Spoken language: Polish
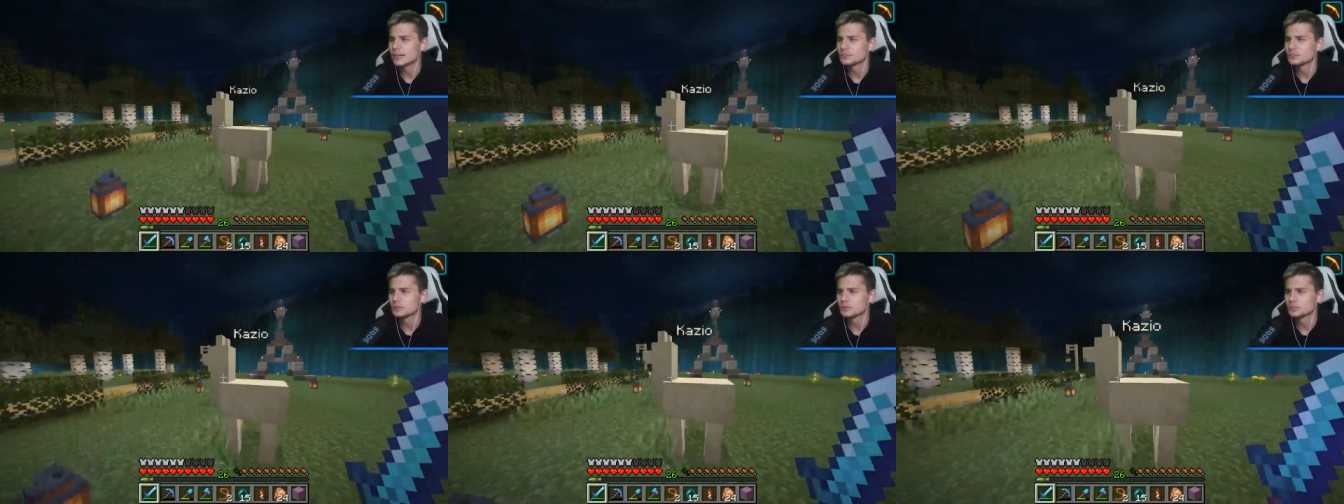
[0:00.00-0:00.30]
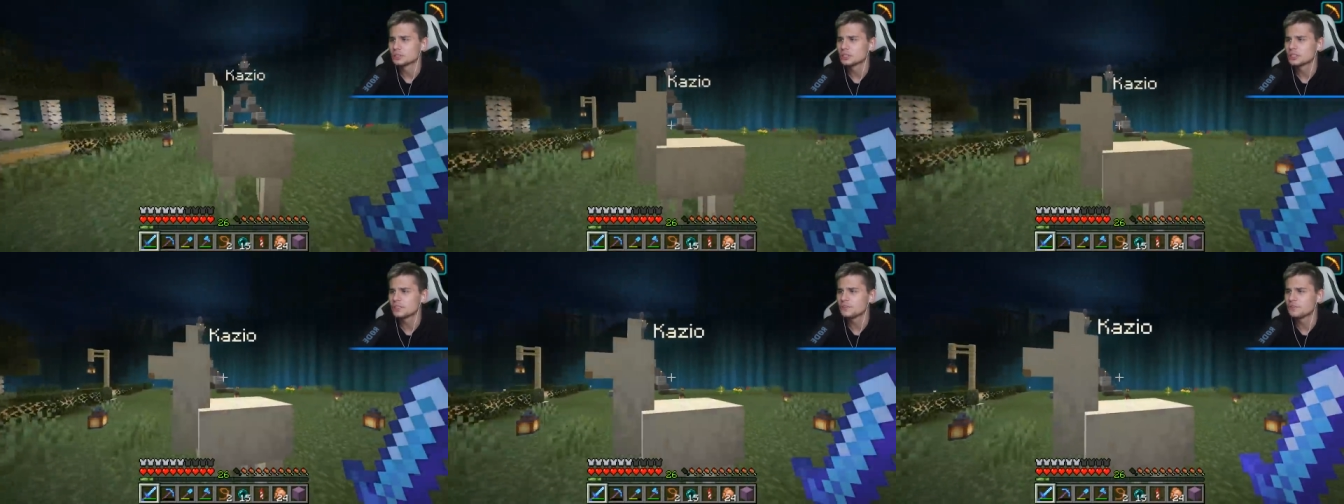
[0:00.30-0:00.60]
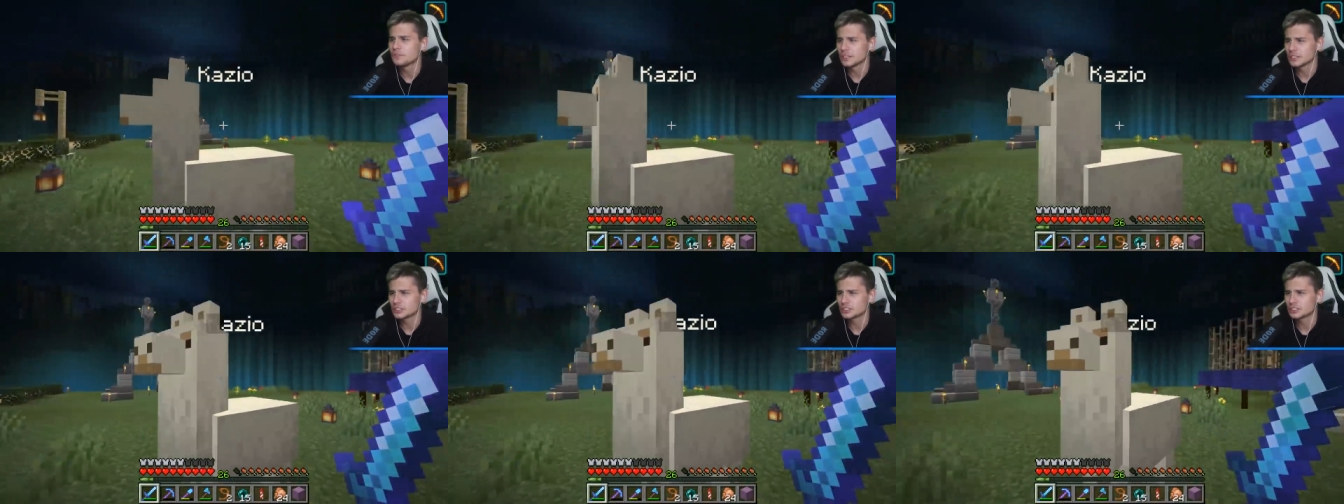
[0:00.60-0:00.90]
Kaziu, czy
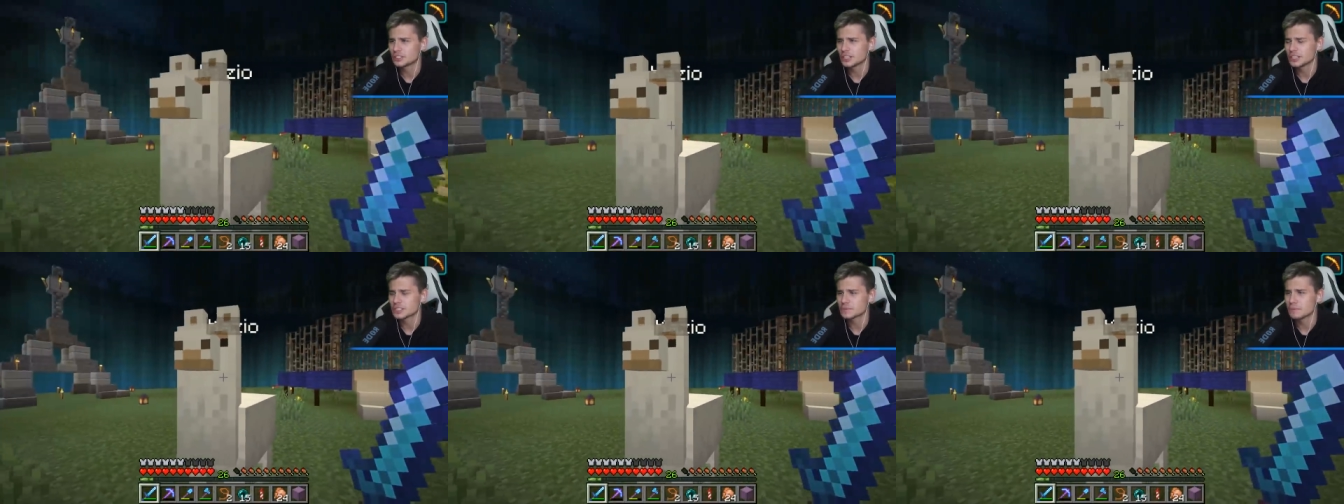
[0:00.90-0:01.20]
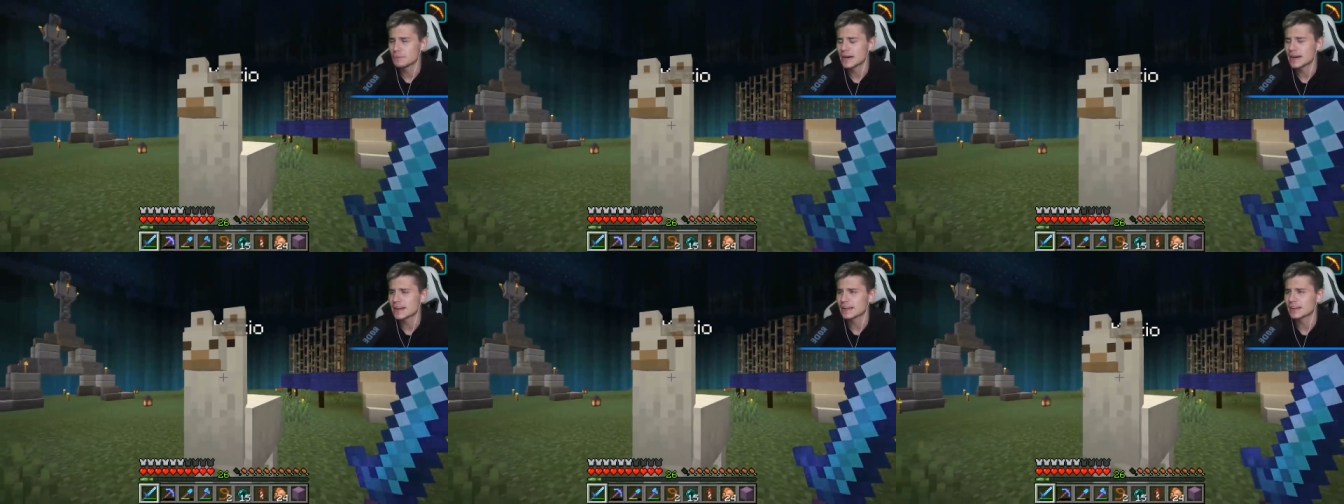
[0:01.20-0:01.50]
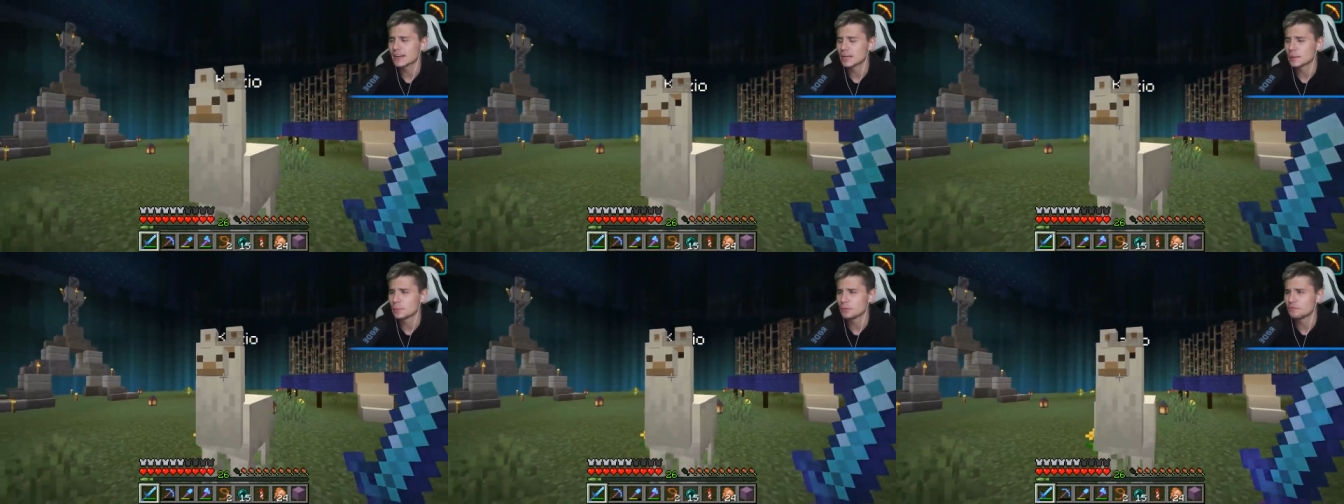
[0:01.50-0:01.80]
ty wiesz, gdzie jest
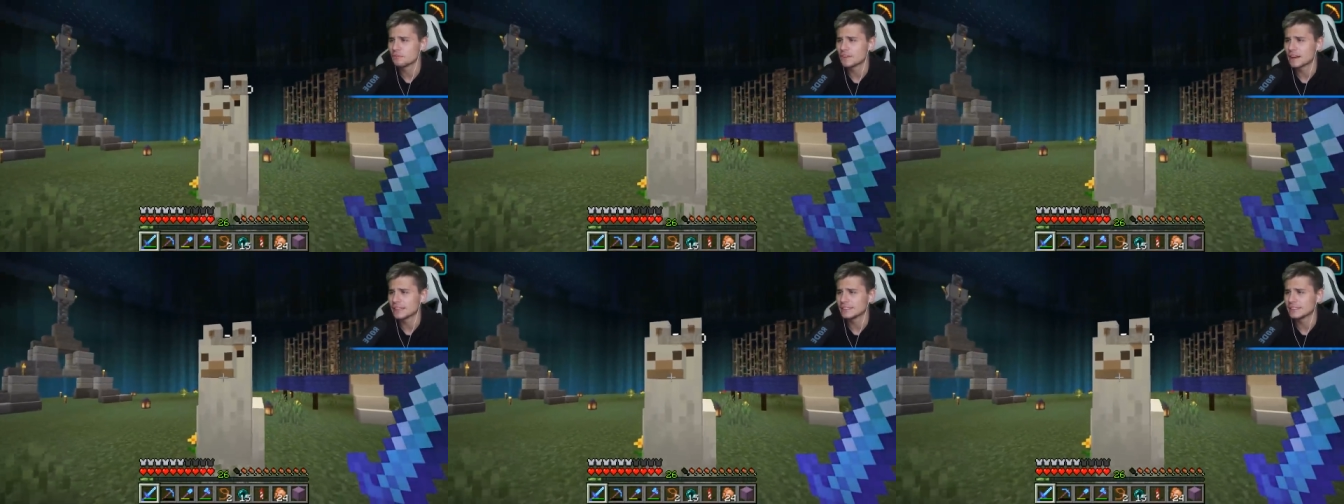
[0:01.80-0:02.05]
Marek albo